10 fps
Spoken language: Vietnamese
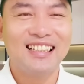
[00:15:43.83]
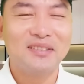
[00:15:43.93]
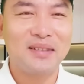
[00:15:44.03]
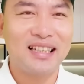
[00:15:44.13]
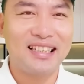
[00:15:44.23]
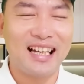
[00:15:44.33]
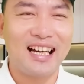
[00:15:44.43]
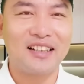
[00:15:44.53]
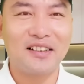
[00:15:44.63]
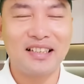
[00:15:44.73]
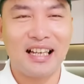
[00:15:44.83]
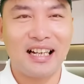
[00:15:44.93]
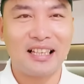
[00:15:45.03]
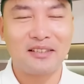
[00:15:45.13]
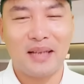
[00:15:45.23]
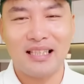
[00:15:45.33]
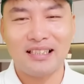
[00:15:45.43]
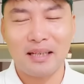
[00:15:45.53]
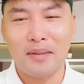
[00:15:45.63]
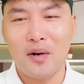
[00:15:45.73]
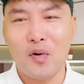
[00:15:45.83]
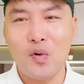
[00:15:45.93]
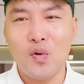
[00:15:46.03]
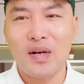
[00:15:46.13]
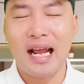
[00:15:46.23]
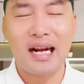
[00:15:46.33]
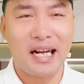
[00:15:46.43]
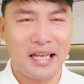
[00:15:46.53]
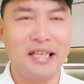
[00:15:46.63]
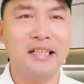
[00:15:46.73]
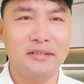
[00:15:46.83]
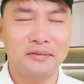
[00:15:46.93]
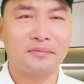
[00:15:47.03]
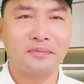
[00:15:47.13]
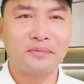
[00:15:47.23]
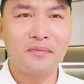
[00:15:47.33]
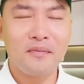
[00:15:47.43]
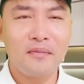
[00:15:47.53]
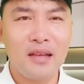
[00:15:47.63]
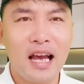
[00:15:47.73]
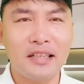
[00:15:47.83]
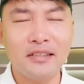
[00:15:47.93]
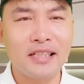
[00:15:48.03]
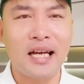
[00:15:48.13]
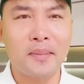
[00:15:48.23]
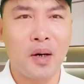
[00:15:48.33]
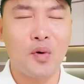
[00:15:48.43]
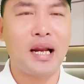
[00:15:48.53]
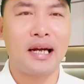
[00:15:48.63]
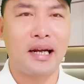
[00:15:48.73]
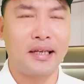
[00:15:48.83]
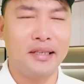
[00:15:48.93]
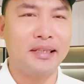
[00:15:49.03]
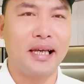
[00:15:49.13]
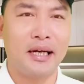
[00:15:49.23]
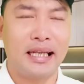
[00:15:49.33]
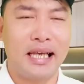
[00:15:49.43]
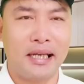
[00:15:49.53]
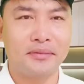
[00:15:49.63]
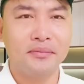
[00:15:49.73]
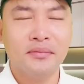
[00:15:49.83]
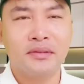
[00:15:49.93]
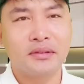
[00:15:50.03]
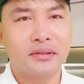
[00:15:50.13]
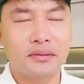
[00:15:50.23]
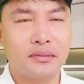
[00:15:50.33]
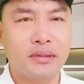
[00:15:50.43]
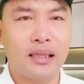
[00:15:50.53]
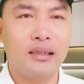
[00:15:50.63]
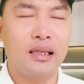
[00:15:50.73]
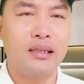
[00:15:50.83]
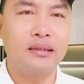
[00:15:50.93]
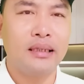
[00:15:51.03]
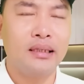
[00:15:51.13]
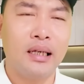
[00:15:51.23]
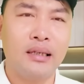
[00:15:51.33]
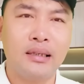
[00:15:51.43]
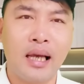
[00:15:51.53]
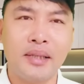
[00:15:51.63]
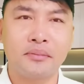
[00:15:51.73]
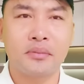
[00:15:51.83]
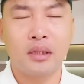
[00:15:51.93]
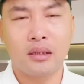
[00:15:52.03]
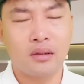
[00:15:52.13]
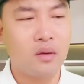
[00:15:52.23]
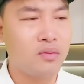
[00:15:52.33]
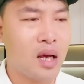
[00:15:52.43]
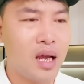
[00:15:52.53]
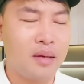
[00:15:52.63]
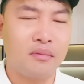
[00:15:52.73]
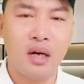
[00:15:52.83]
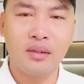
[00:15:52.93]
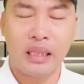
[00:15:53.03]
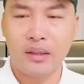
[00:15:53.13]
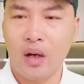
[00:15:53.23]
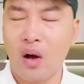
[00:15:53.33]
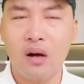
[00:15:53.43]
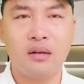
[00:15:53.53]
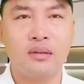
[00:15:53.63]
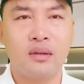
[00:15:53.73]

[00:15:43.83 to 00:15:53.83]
bây giờ nói rằng là hạnh sò mâu năng nỉ hạnh sò mâu năng nỉ nha cả nhà trời ơi chị ơi em ờ, lúc đó em mới sinh con